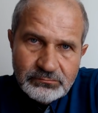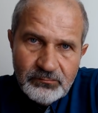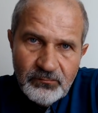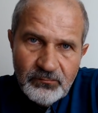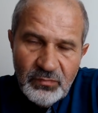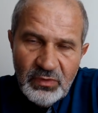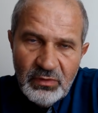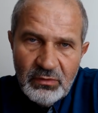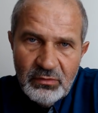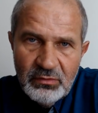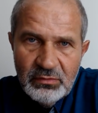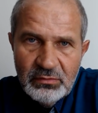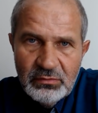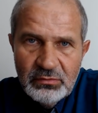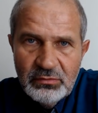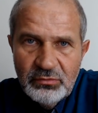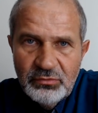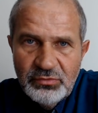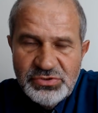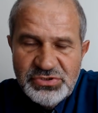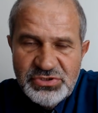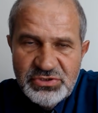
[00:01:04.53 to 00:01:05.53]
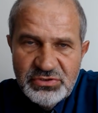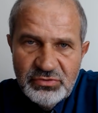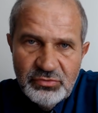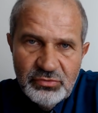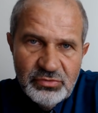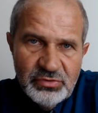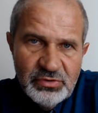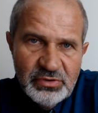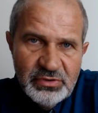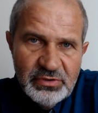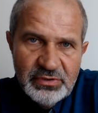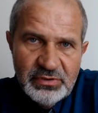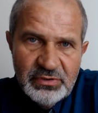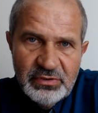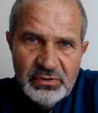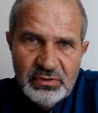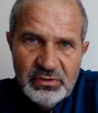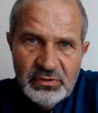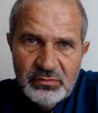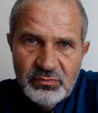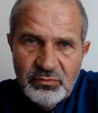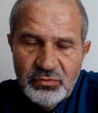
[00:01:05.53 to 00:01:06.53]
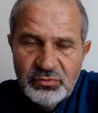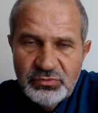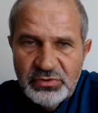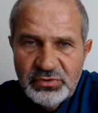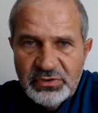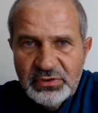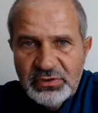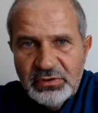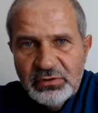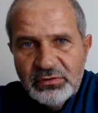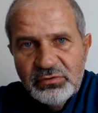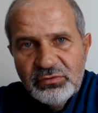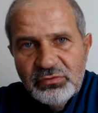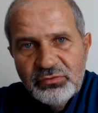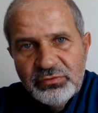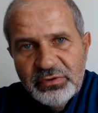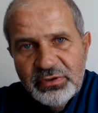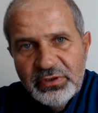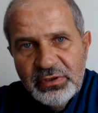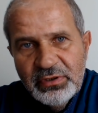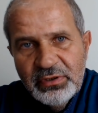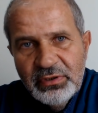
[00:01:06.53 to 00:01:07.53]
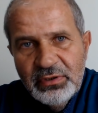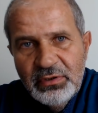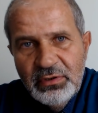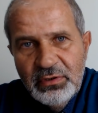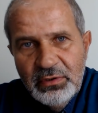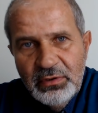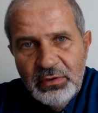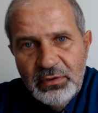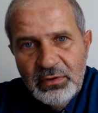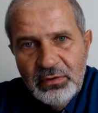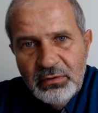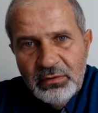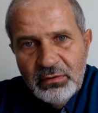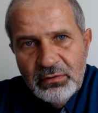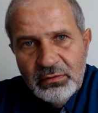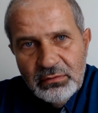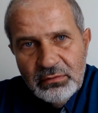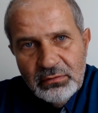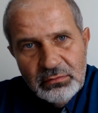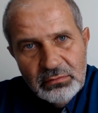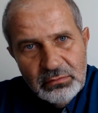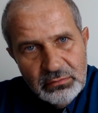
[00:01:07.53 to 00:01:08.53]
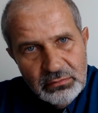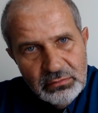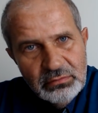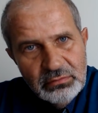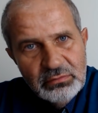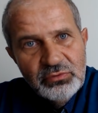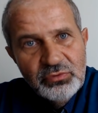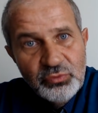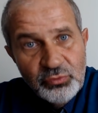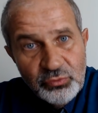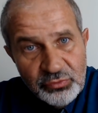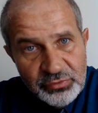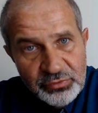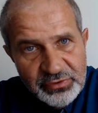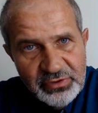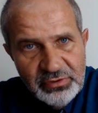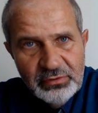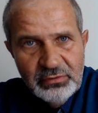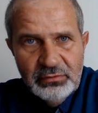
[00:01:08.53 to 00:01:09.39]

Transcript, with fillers: э, очень долго и муторно турки, э, турки